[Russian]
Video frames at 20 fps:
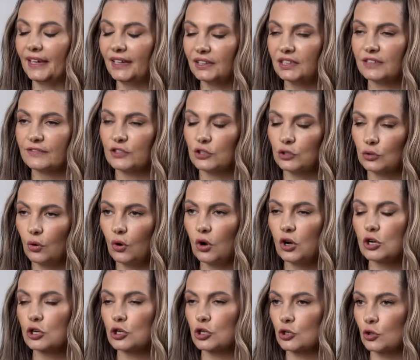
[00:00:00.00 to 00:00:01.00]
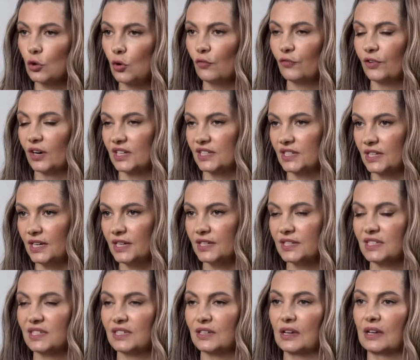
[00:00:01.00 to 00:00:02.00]
это все шло в
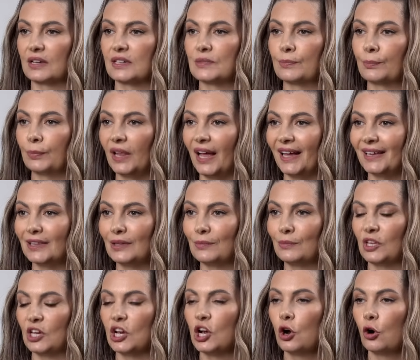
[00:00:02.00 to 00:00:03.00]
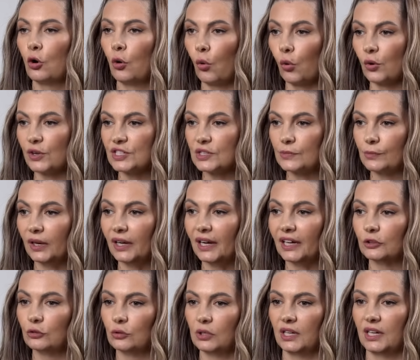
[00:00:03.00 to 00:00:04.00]
разрез э, с планами Козима,
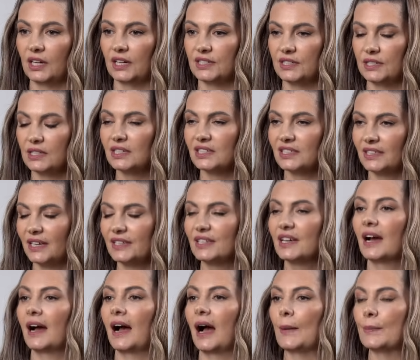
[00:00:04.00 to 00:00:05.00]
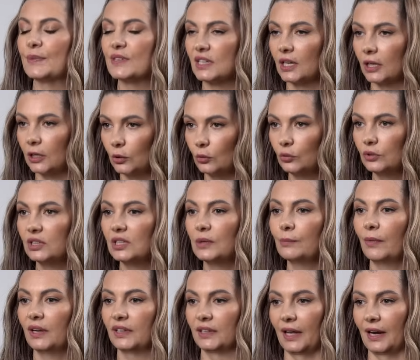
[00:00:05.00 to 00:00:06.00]
который хотел стать абсолютным
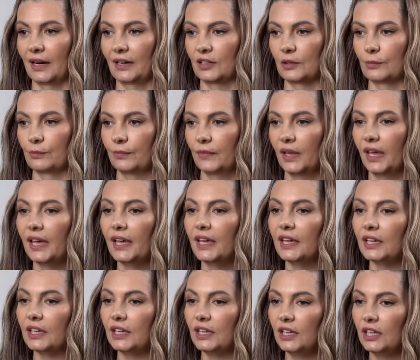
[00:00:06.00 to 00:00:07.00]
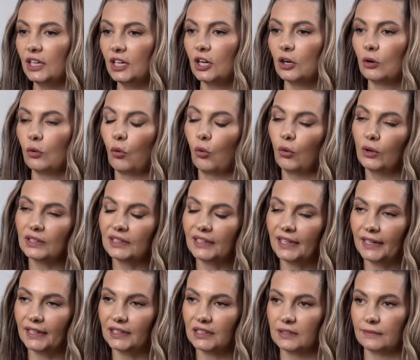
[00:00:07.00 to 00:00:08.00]
монархом. И он
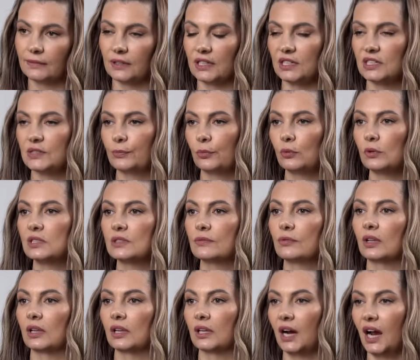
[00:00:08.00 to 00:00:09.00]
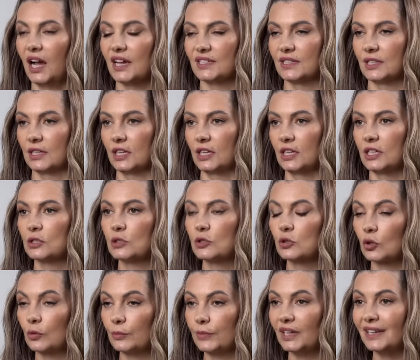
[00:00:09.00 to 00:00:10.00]
для этого использовал разные
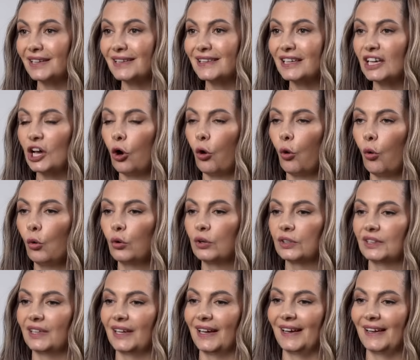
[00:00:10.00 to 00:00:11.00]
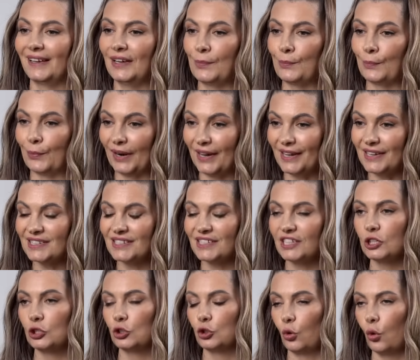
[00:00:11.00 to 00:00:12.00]
инструменты от
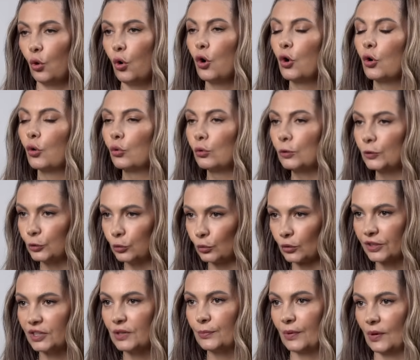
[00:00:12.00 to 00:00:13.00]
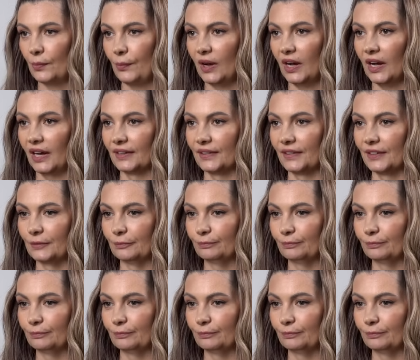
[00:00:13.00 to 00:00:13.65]
репрессий до культурной пропаганды.